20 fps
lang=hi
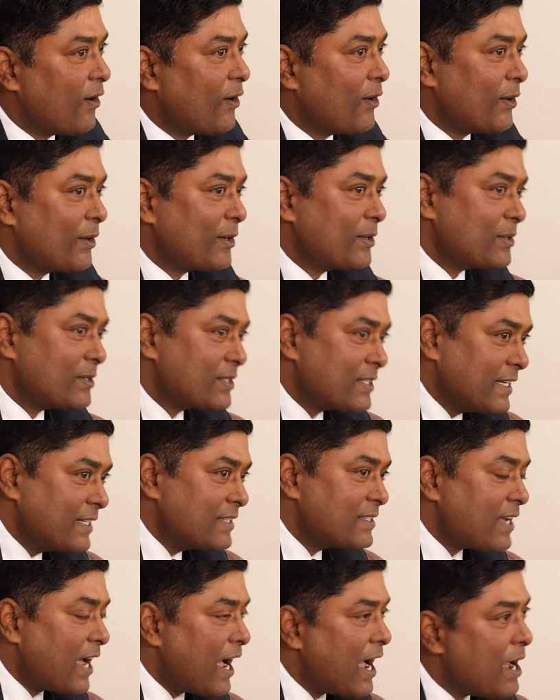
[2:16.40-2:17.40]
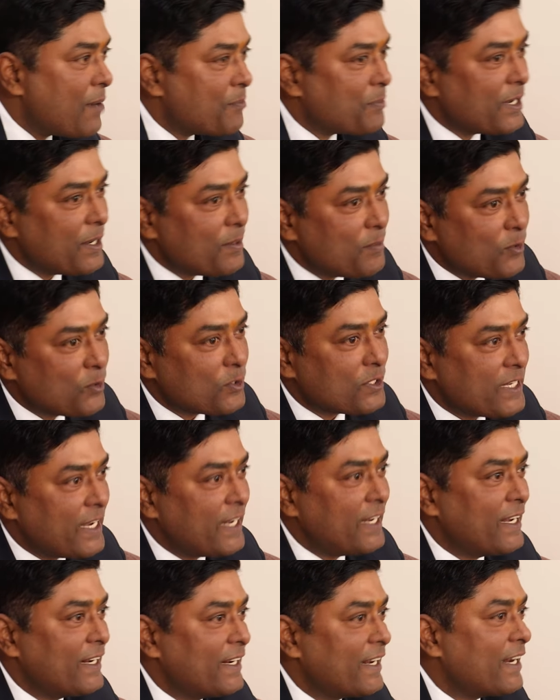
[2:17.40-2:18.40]
और सिंस आपके मुंह से
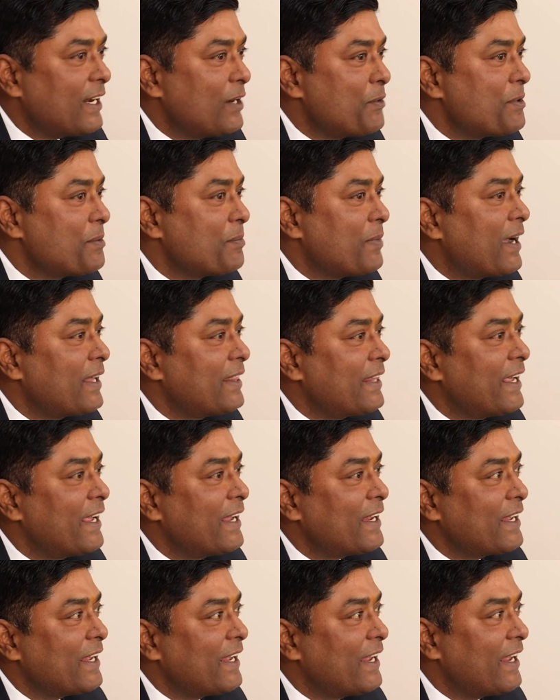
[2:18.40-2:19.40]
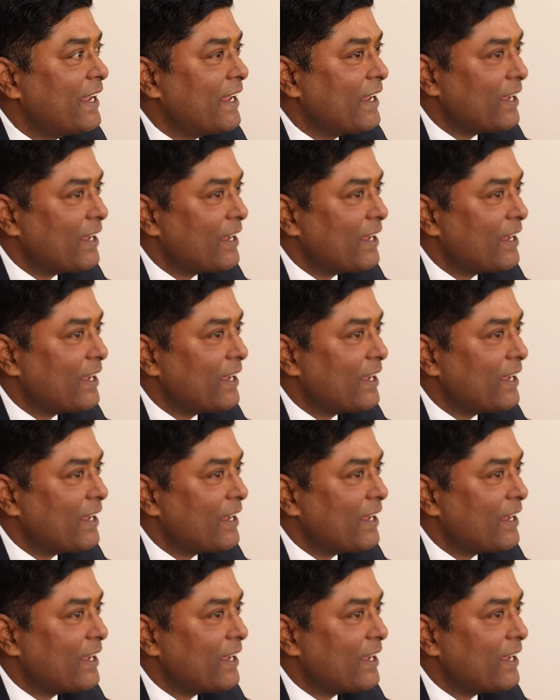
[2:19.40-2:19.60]
ही ये निकली हुई बात है कि